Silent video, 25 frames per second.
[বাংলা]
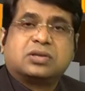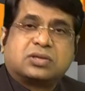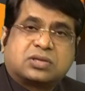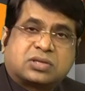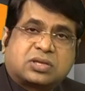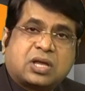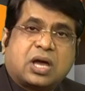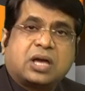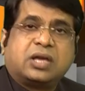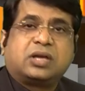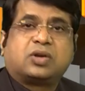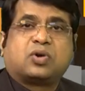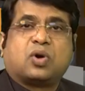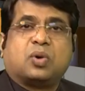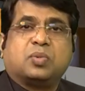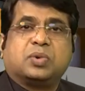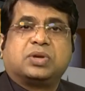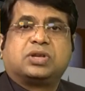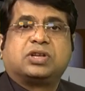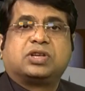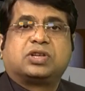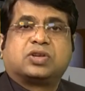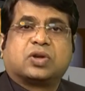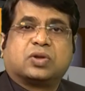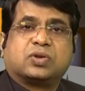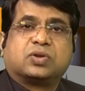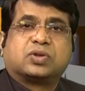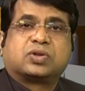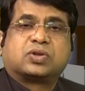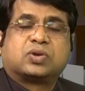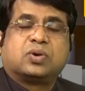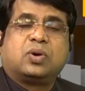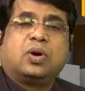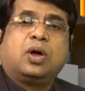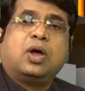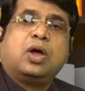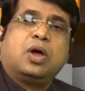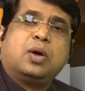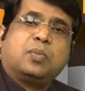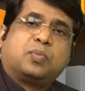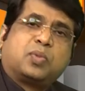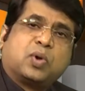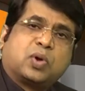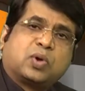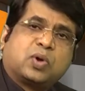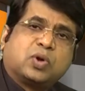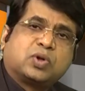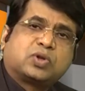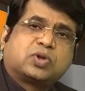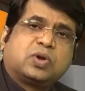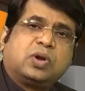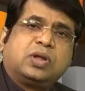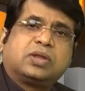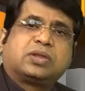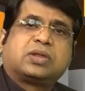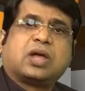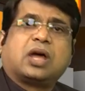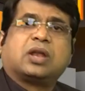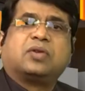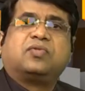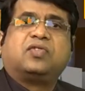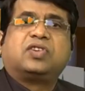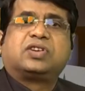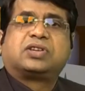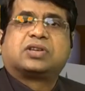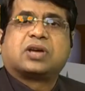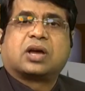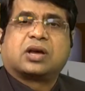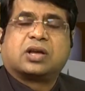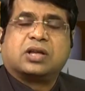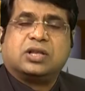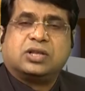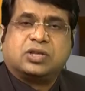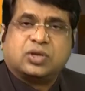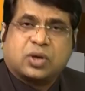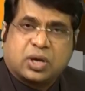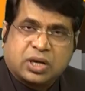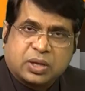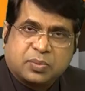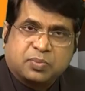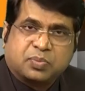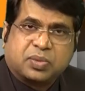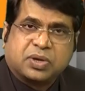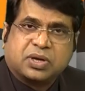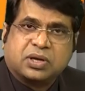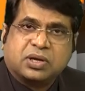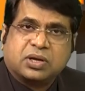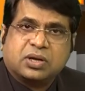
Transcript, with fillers: স্থায়ী কমিটির সদস্য প্রকৌশলী তানভীর শাকিল জয় এমপি